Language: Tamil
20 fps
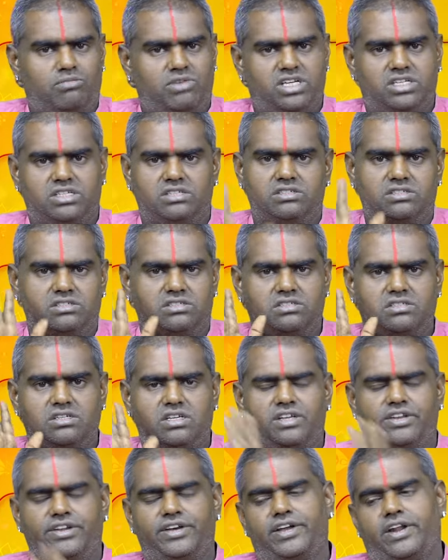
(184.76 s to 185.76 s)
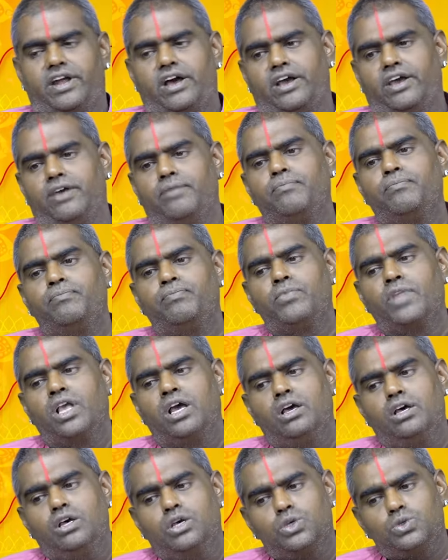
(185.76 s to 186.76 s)
நமக்கு இருக்கிறாங்க
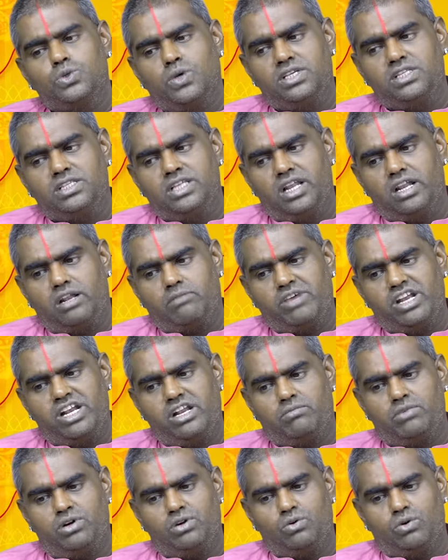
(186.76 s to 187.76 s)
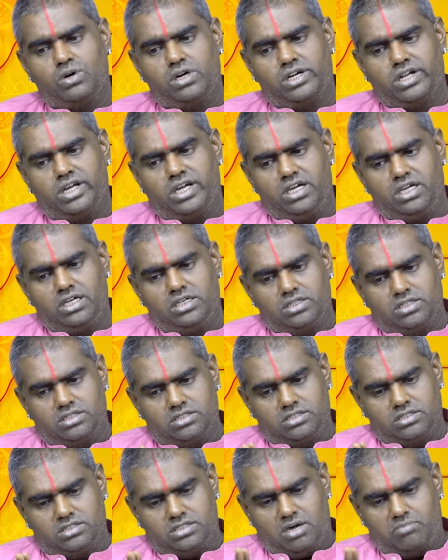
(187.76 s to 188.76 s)
ஸோ இதில் நம்ம என்ன பண்ணுவோம்னா
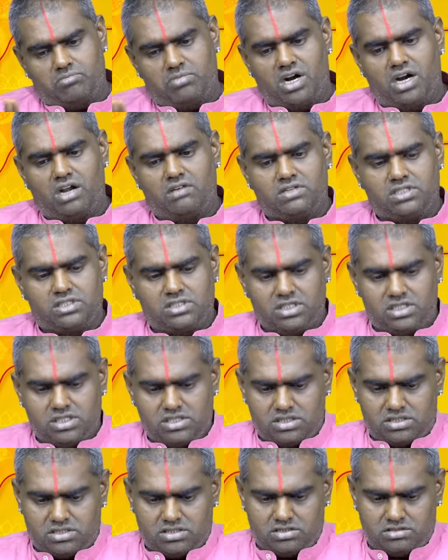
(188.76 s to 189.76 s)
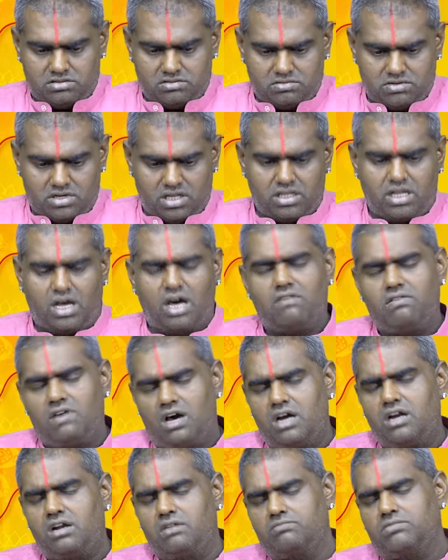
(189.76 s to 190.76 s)
அம்பாளை வந்து அந்த
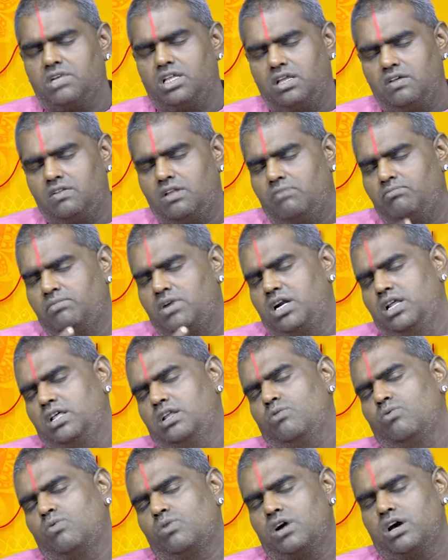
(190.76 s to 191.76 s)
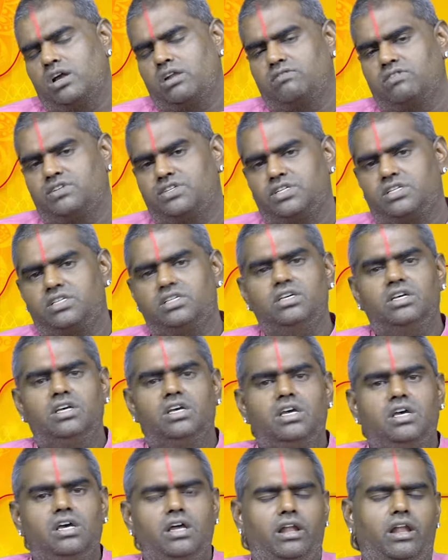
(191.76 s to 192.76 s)
ஆவாகனம் அதாவது அம்பாளை உட்கார வச்சுட்டு
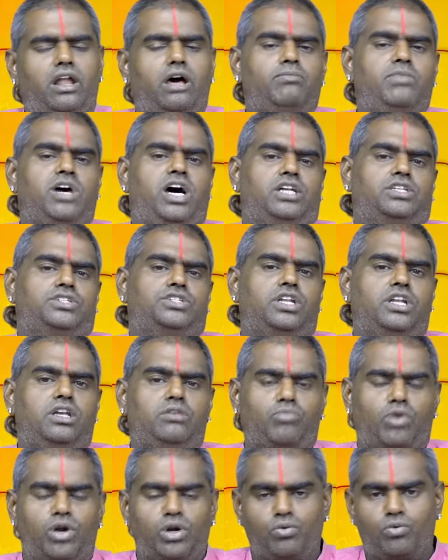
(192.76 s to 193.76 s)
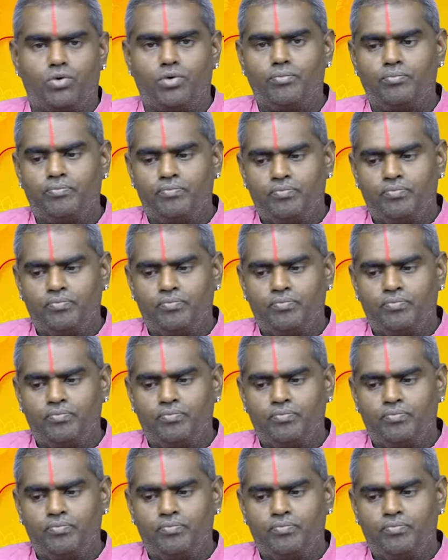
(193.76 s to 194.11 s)
நாம் அர்ச்சனை பண்ணுவோம்